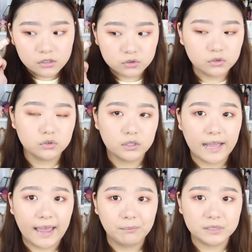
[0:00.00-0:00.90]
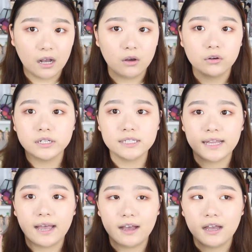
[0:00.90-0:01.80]
所以我觉得还比较好用，而且
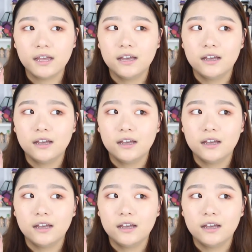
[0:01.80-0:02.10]
它。